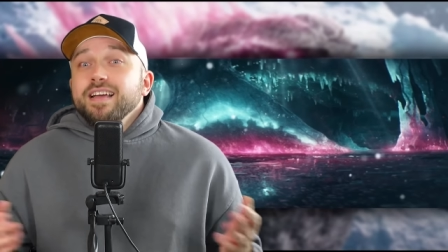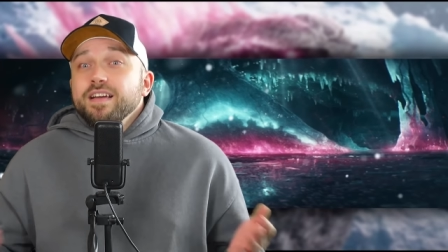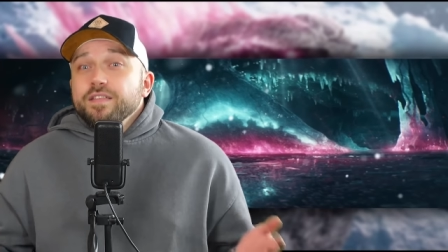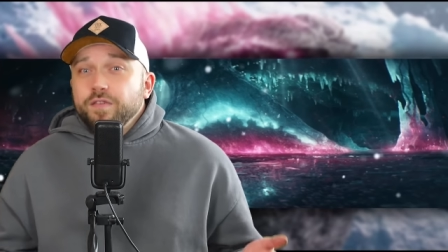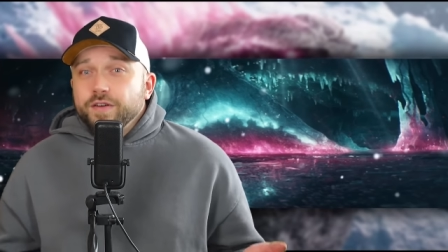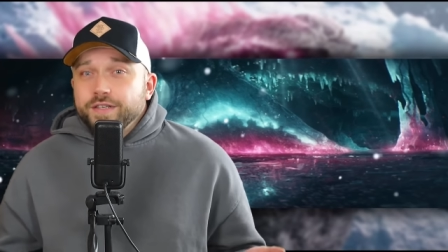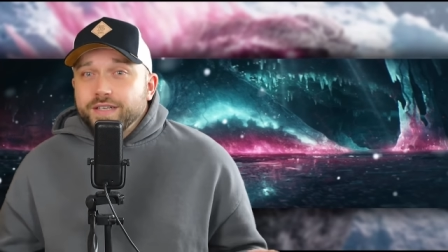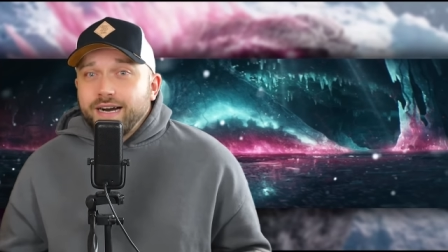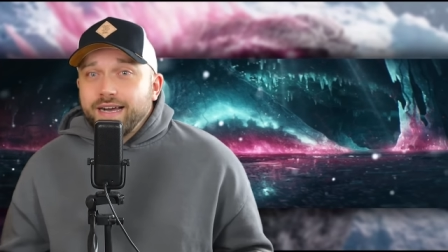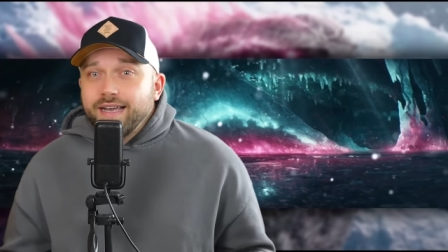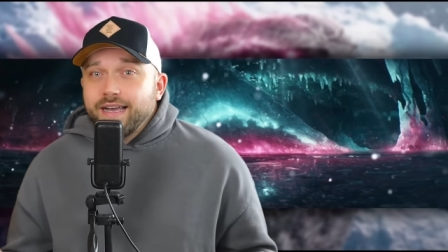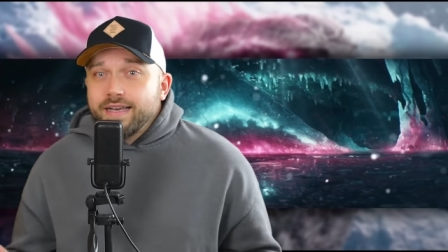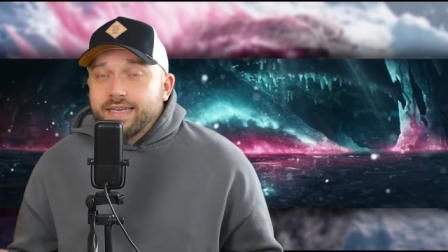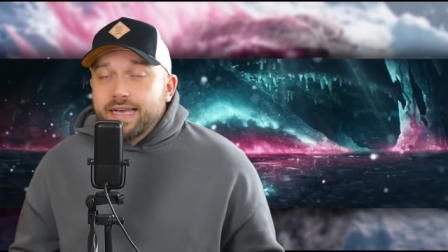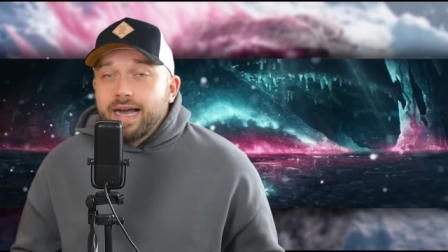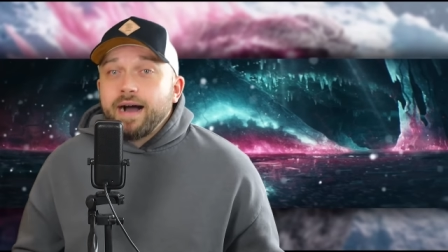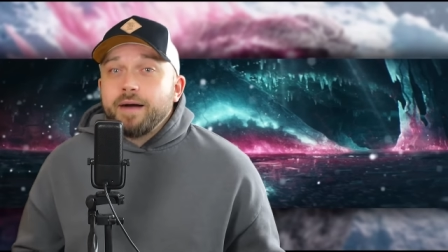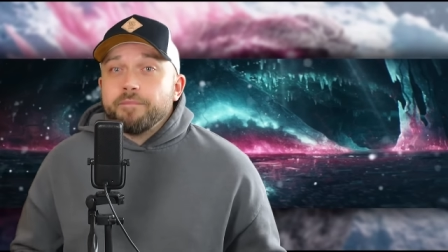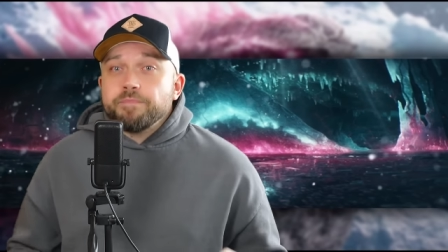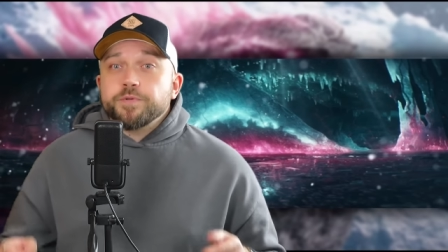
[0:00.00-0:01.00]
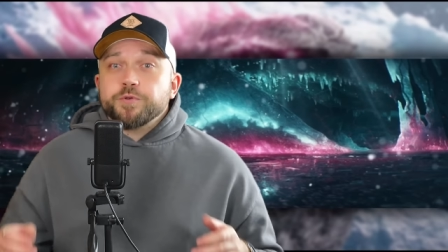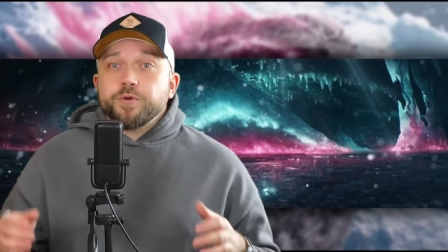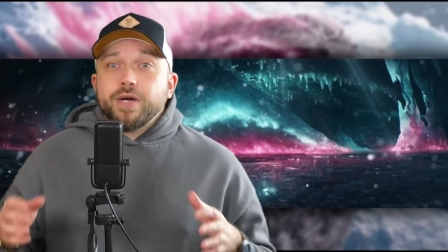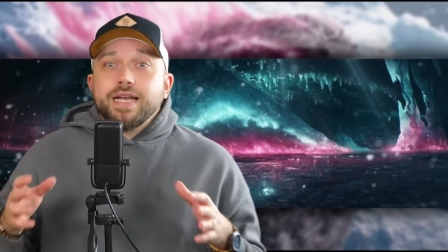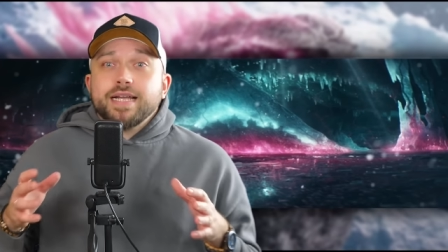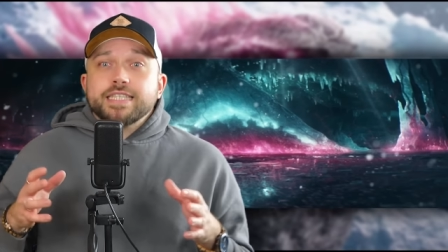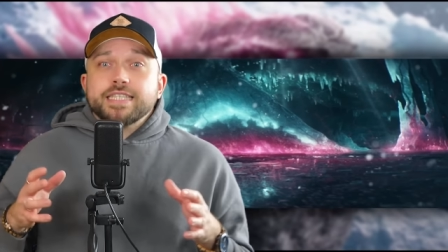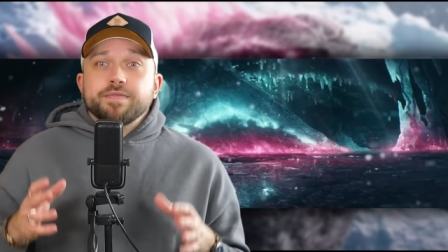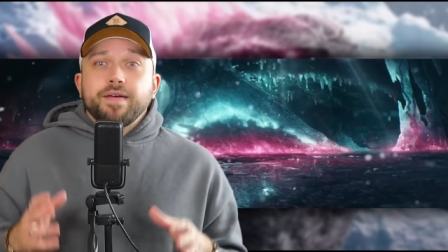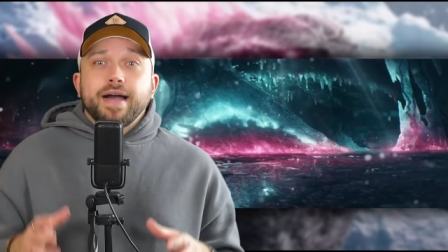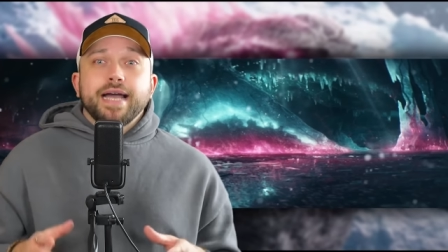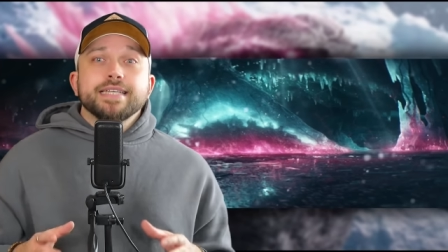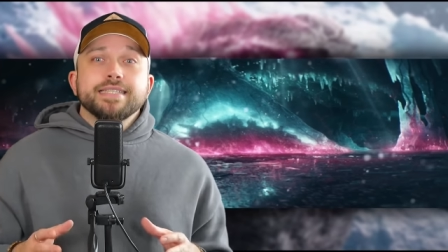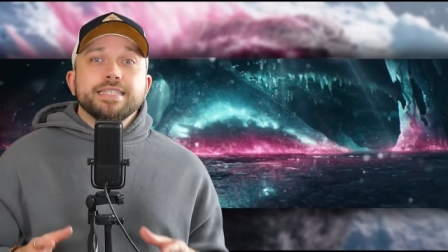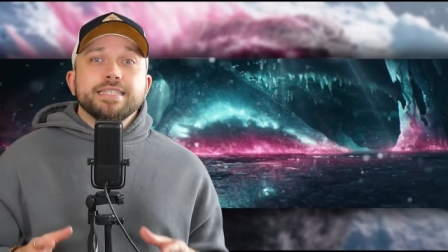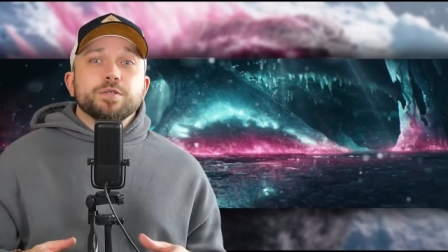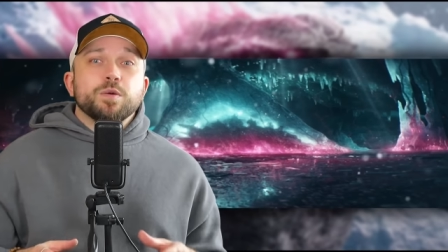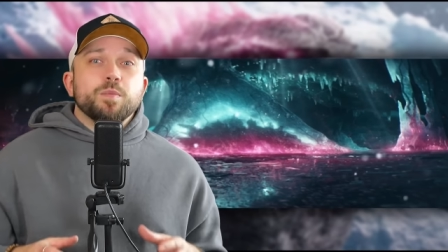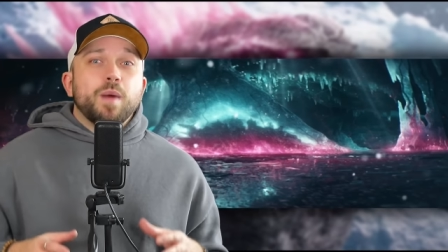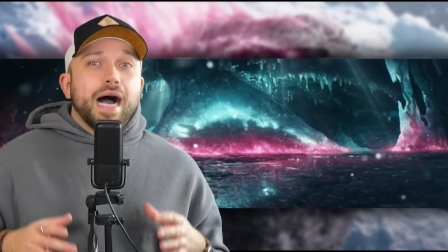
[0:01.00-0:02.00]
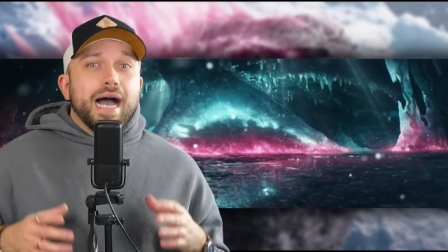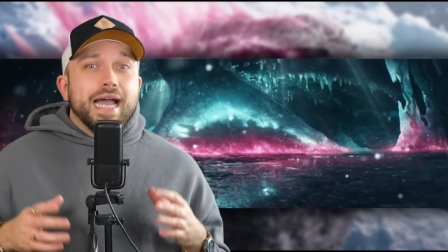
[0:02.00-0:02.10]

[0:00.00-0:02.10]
Von daher ja, Trailer 2 sieht um